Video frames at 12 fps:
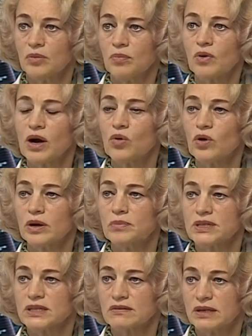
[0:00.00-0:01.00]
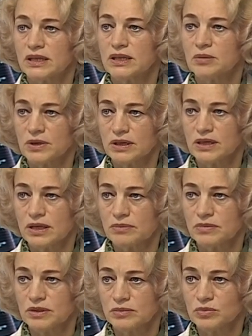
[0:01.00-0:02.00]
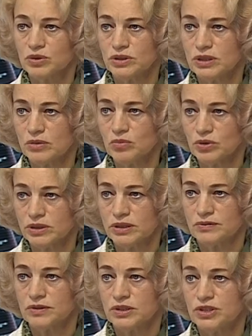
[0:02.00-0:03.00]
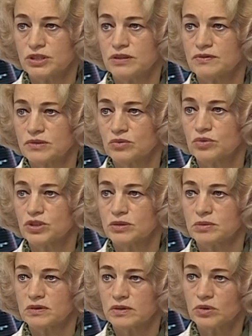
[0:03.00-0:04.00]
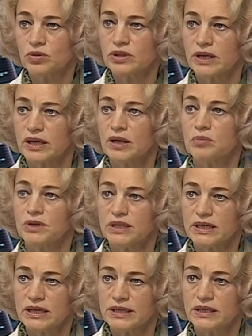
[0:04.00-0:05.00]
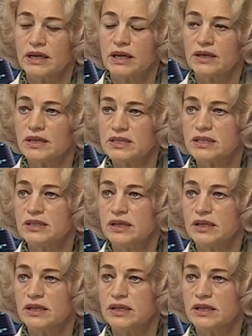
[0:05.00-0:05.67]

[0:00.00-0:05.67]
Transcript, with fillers: по какой образовательной программе будет работать в течение всего учебного года и определить, есть ли